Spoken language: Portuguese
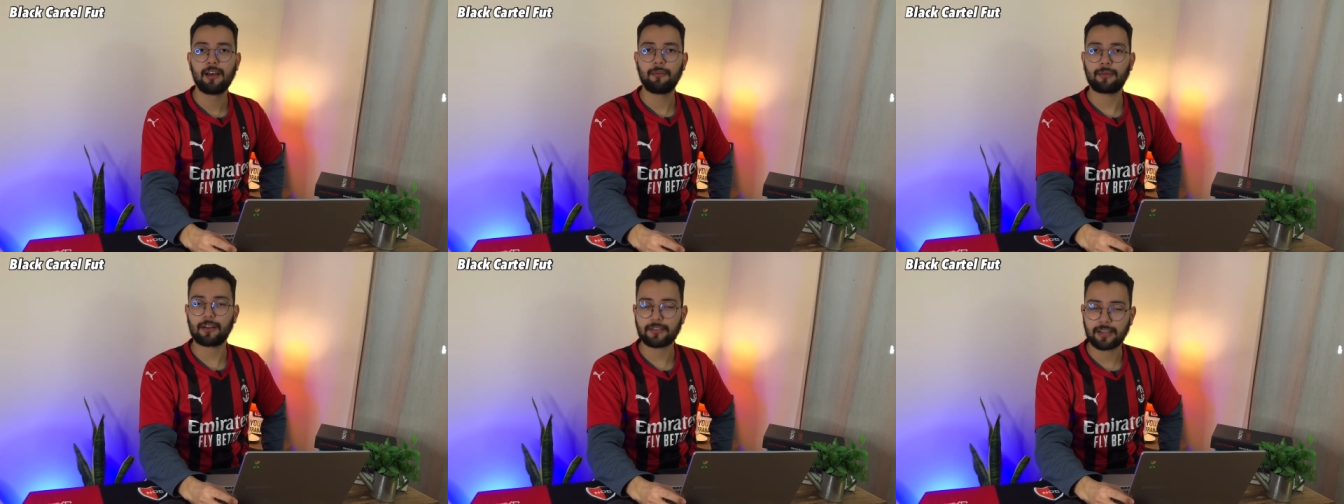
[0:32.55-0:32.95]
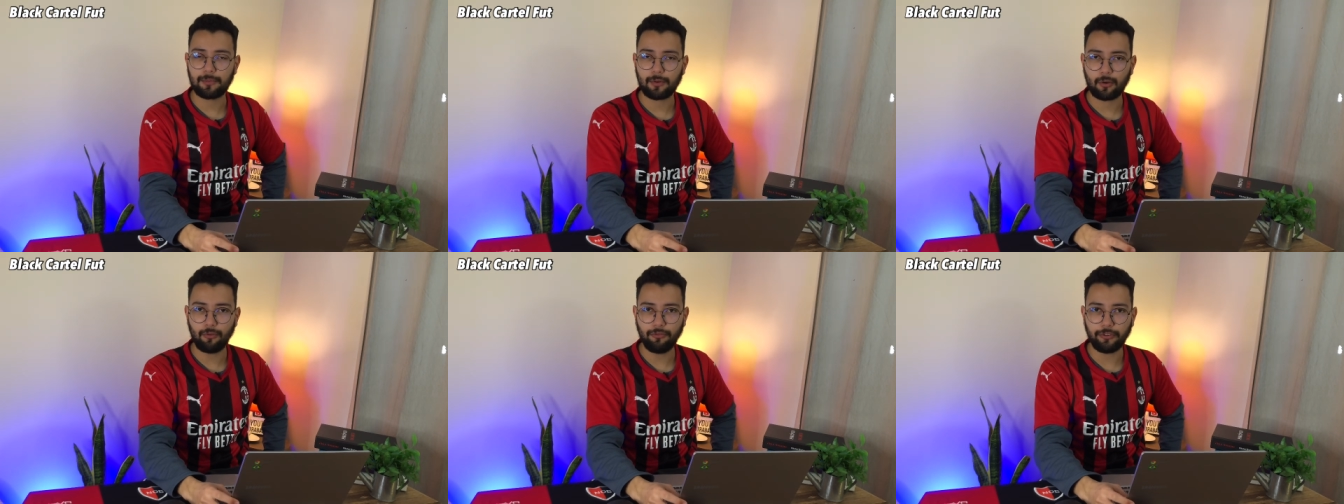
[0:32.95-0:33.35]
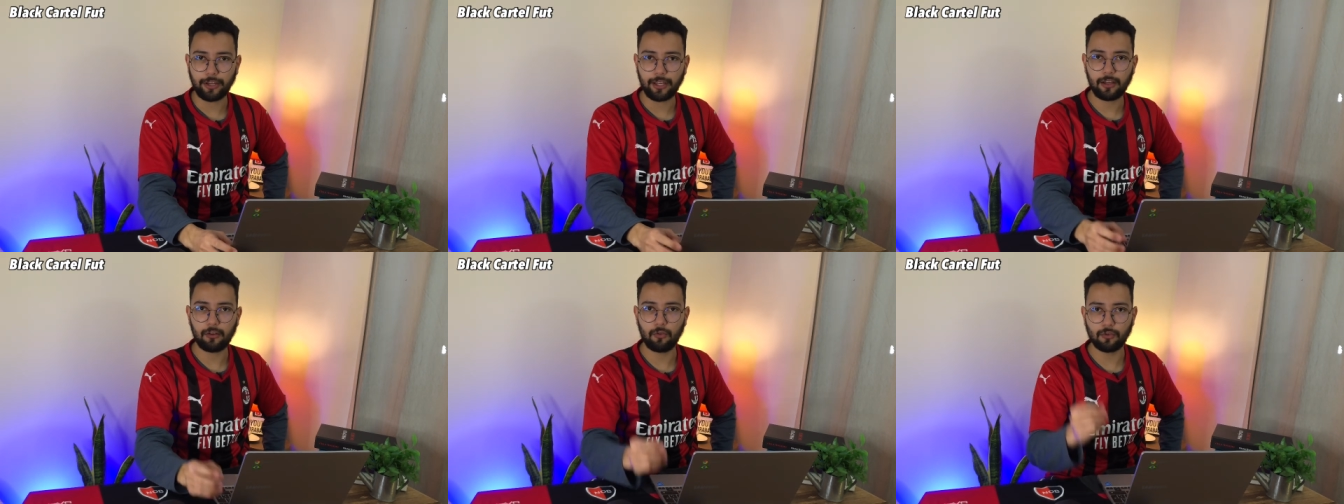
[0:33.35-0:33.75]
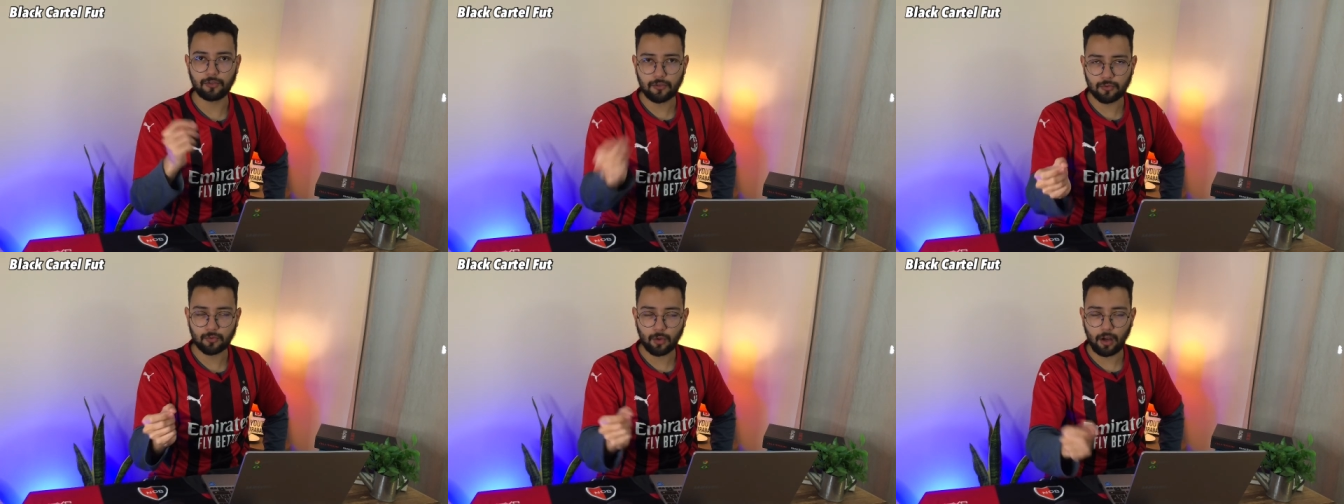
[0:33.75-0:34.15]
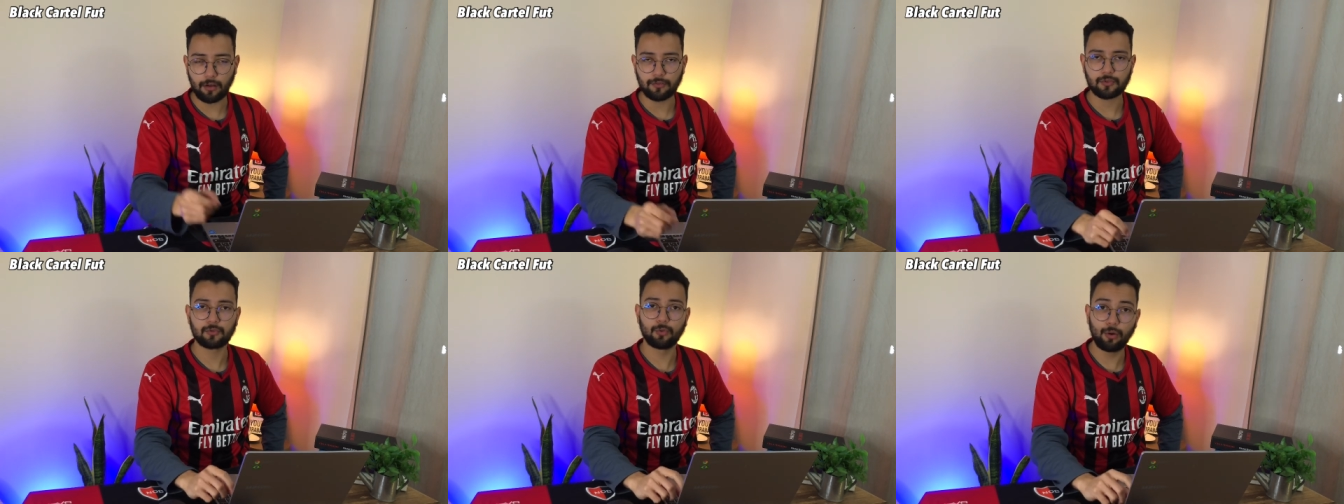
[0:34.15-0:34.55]
para sempre conferir os vídeos
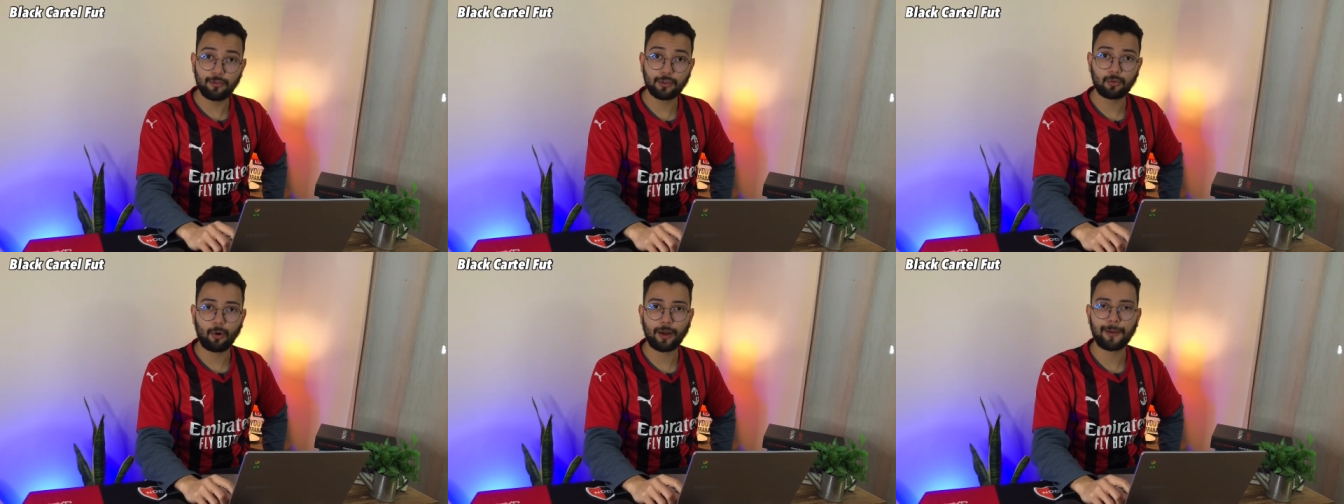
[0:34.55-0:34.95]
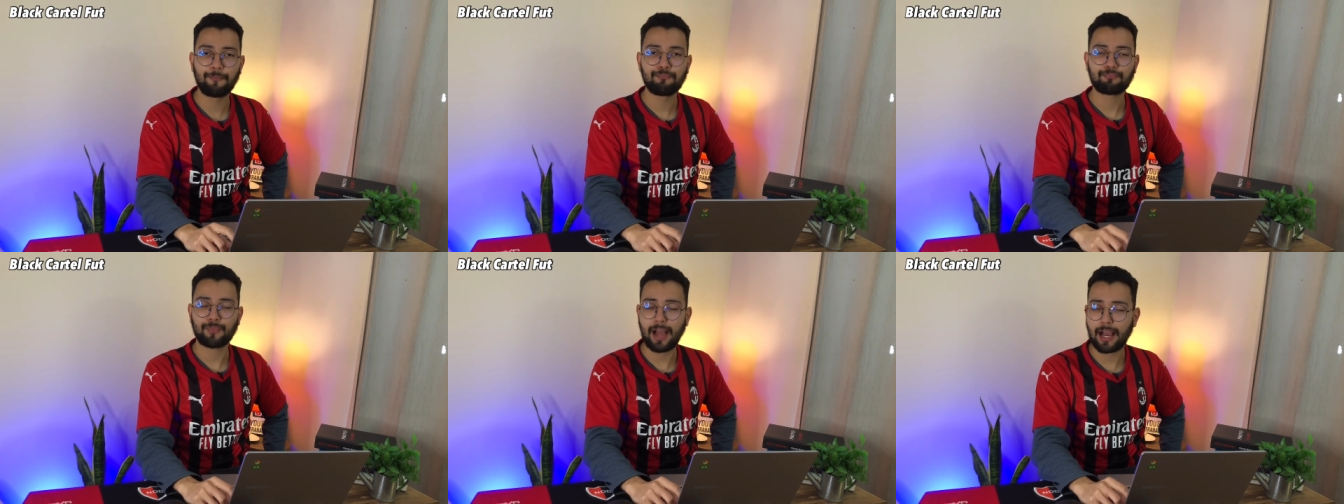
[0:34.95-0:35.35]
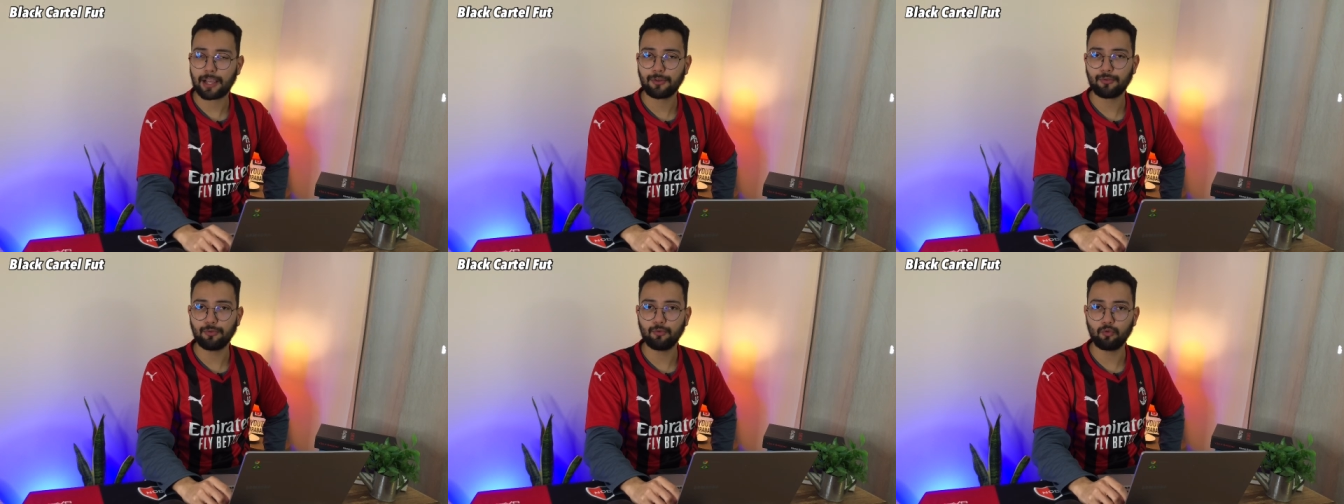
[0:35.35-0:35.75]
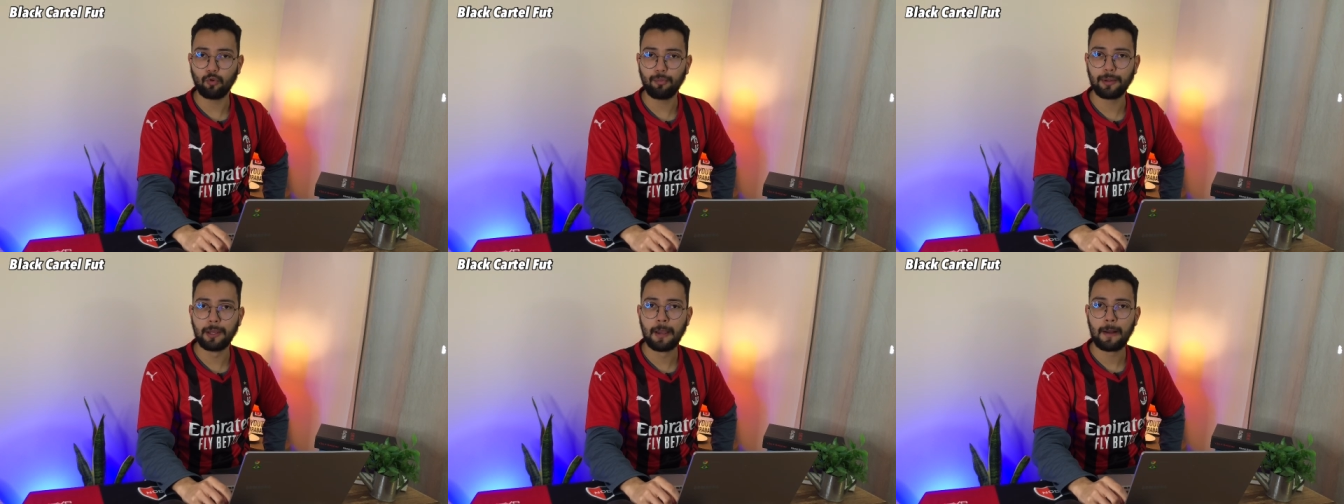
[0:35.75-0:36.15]
novos do Vitória aqui no YouTube